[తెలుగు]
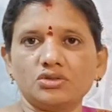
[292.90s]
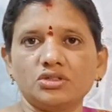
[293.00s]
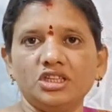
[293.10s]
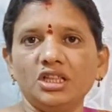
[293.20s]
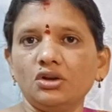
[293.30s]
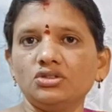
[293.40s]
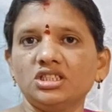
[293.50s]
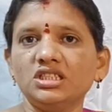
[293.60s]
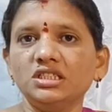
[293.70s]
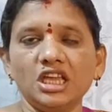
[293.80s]
వస్తుంది ఇందాక
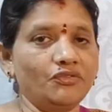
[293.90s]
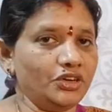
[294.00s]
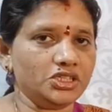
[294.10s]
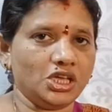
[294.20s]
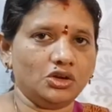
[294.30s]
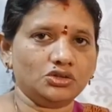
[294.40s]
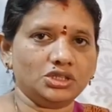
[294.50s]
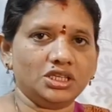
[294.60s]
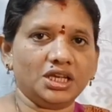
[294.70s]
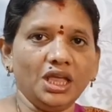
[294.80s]
వచ్చేసి సెల్ఫ్ డిజైన్లో
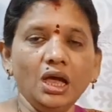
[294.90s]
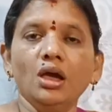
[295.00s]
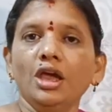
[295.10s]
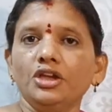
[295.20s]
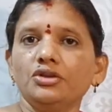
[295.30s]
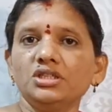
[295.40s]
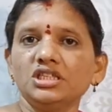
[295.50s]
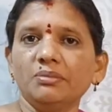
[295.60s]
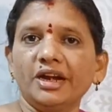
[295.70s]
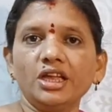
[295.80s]
వచ్చింది కదా ఇది
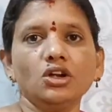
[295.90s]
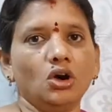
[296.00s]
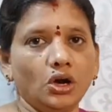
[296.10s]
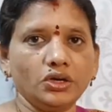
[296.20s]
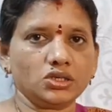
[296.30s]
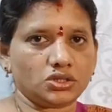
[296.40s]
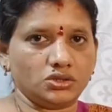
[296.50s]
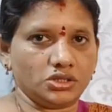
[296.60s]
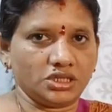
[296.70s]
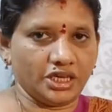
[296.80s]
వచ్చేసి మనకి కాంట్రాస్ట్
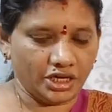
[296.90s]
డిజైన్